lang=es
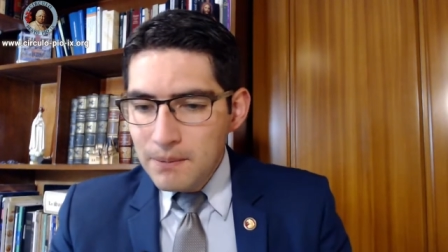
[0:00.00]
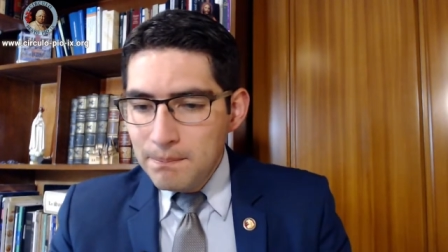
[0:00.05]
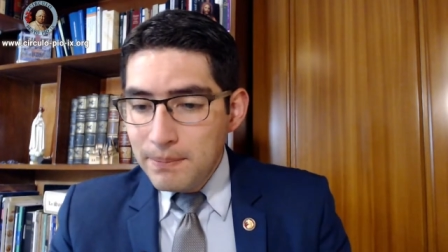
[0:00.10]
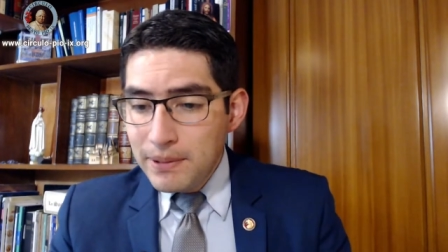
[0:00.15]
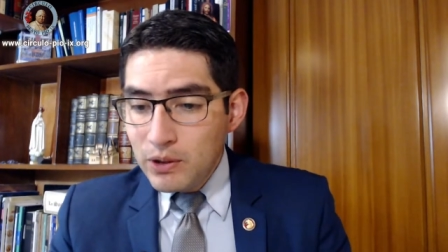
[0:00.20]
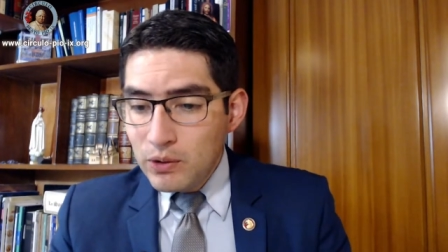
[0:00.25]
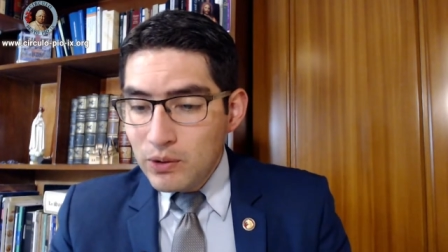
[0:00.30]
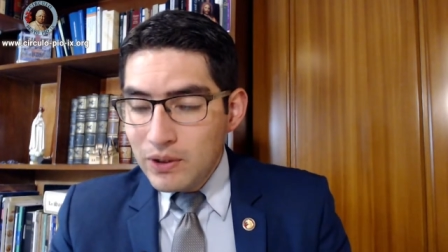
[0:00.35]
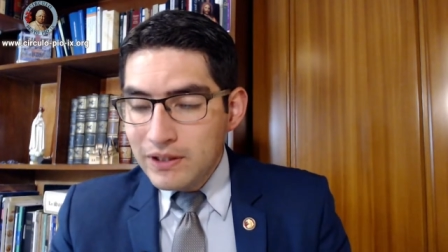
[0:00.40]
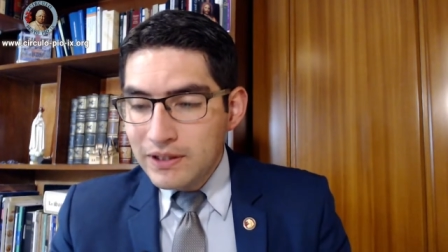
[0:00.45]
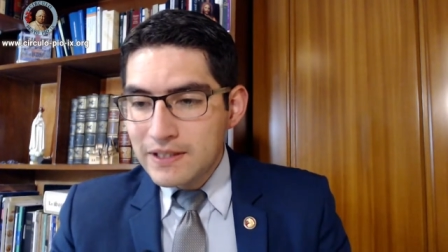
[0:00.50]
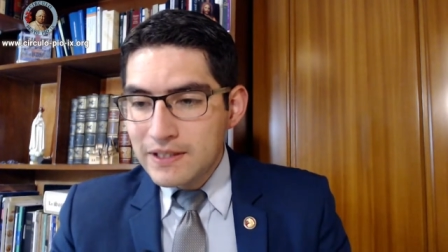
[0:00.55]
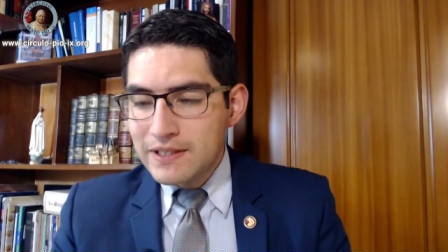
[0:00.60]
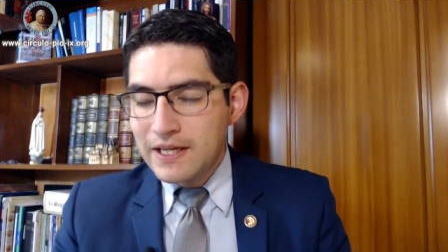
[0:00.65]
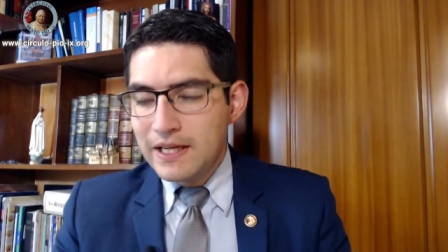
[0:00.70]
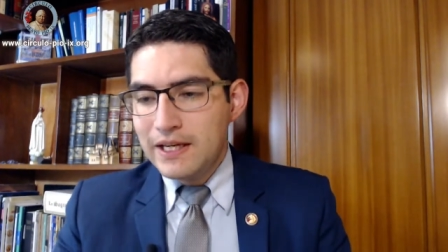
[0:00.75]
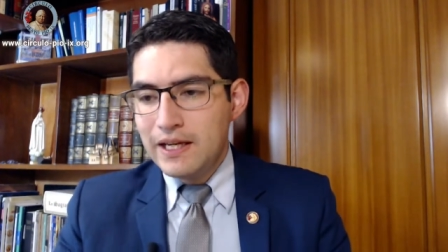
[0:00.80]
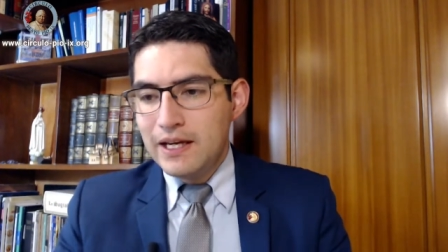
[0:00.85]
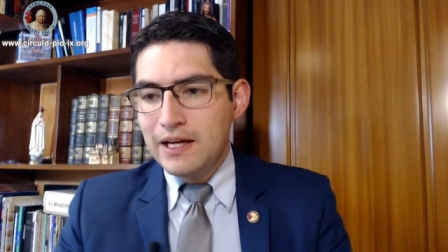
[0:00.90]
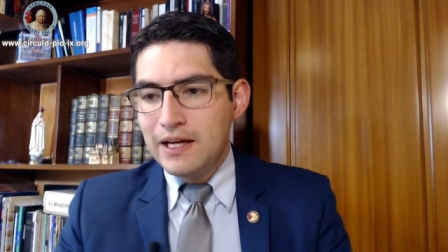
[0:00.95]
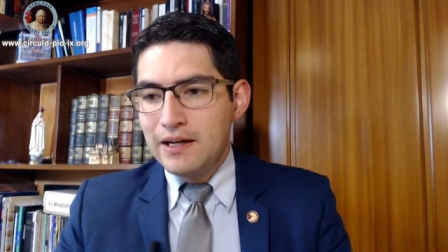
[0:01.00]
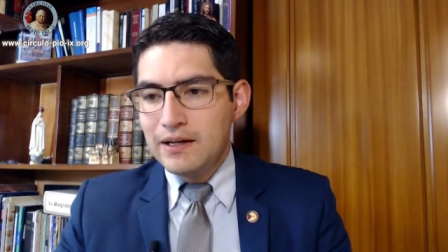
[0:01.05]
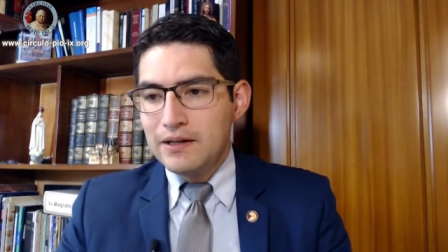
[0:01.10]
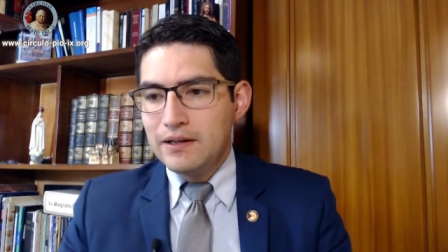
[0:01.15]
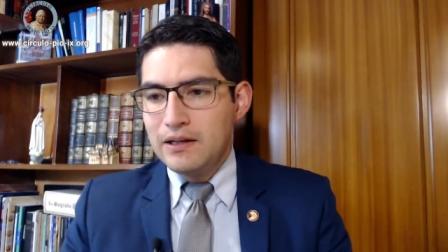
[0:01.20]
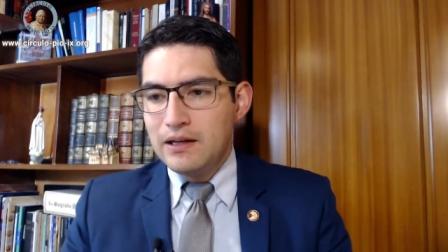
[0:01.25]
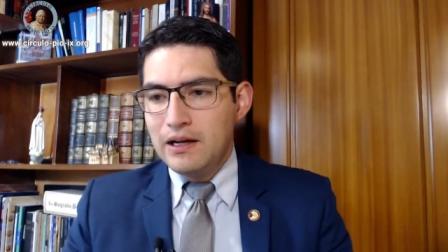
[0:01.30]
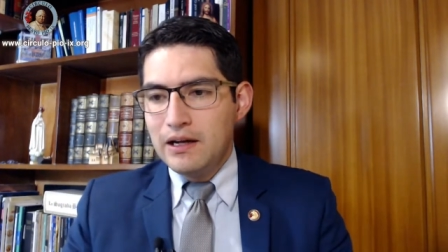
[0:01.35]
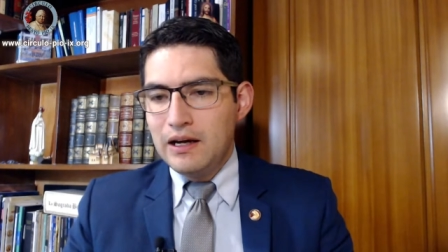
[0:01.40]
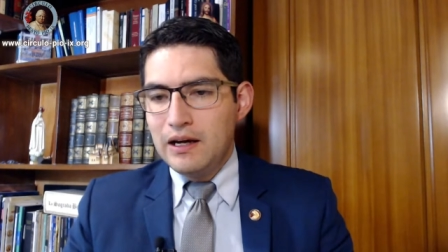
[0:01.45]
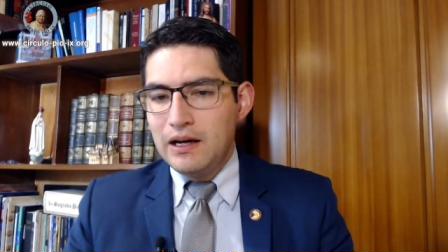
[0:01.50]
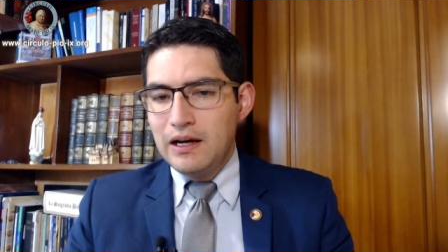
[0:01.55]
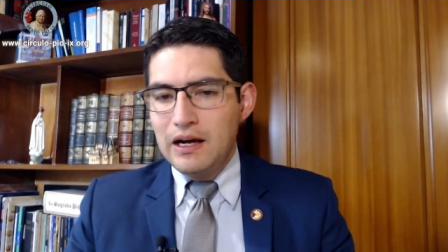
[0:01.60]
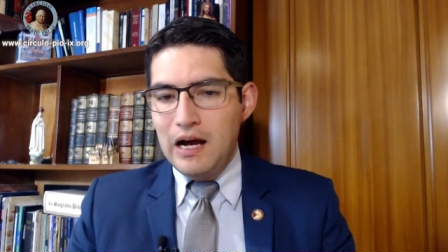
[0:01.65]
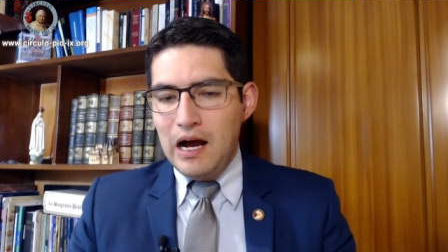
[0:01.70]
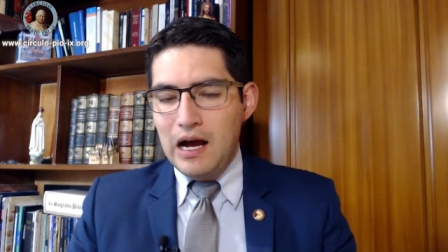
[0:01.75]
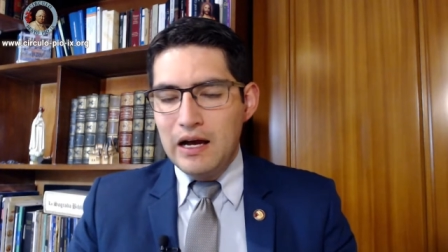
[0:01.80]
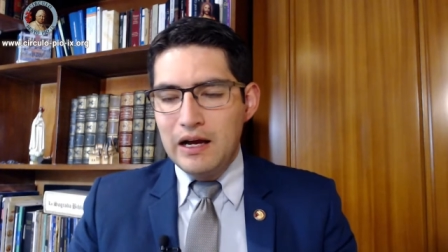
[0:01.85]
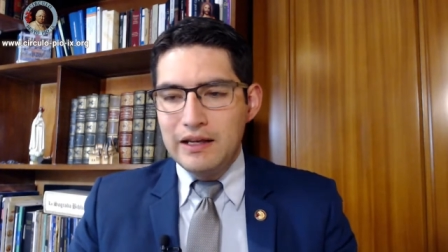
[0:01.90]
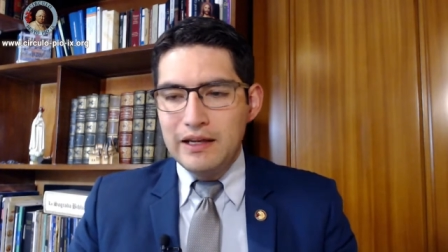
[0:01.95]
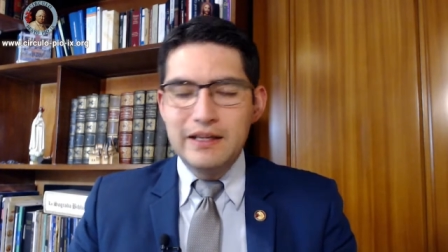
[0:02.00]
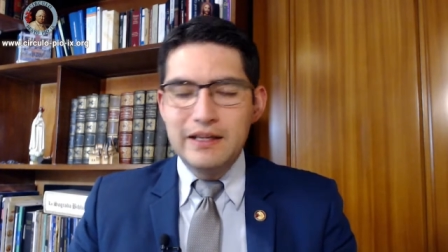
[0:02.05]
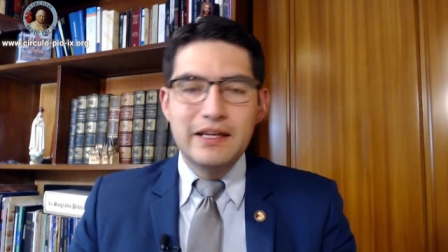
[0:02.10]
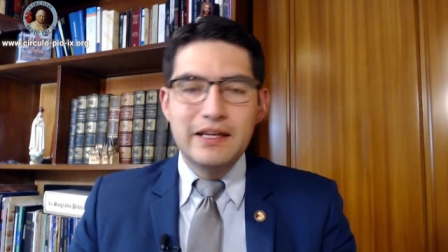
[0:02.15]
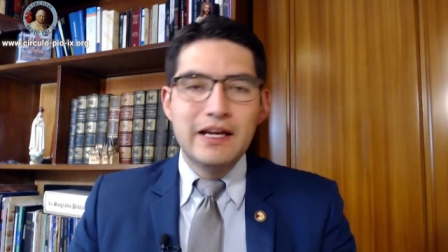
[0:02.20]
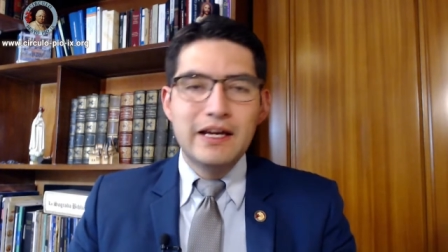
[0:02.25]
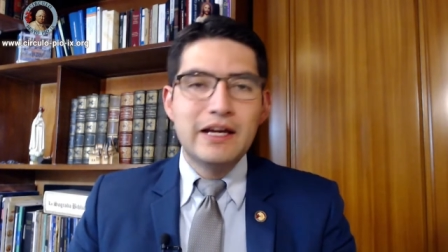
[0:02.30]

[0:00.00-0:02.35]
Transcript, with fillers: Pero antes quería ya